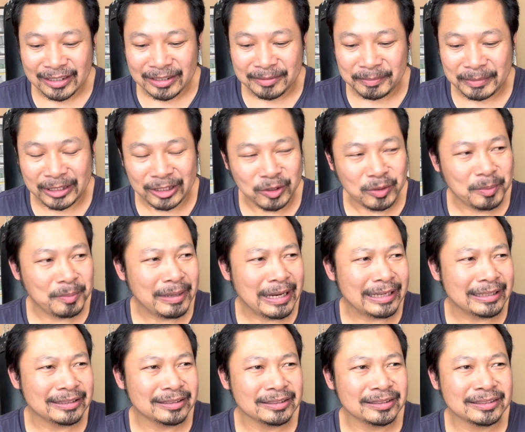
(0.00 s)
มีอยู่มั
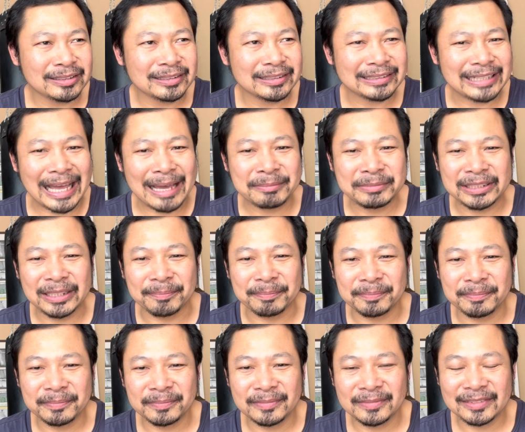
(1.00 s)
น
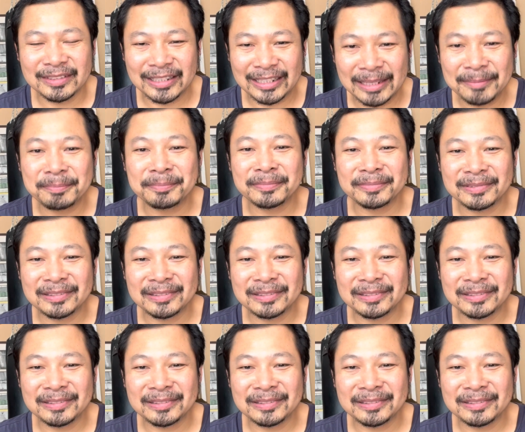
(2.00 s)
30คลิป